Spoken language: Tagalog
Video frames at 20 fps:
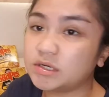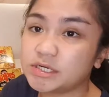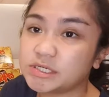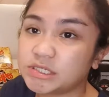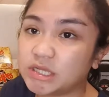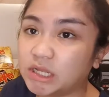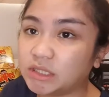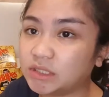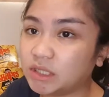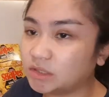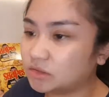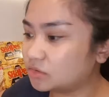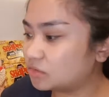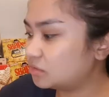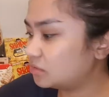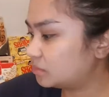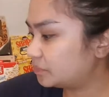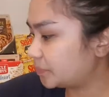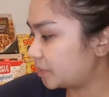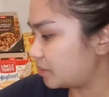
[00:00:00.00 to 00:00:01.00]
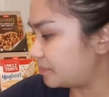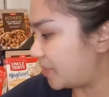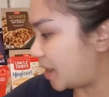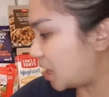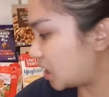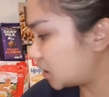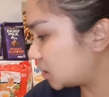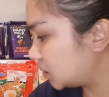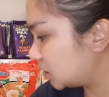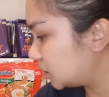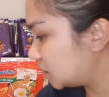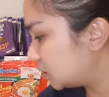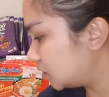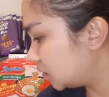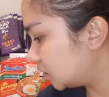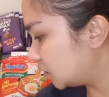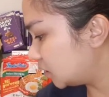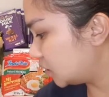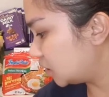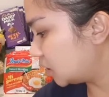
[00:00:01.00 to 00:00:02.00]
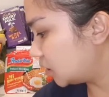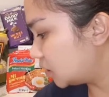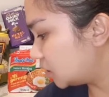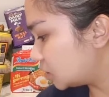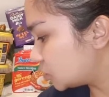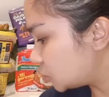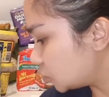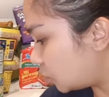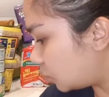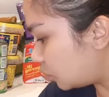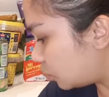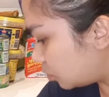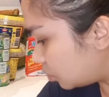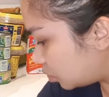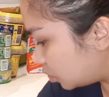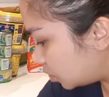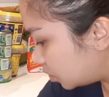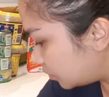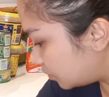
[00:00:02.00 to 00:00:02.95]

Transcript: ata to per pack. So,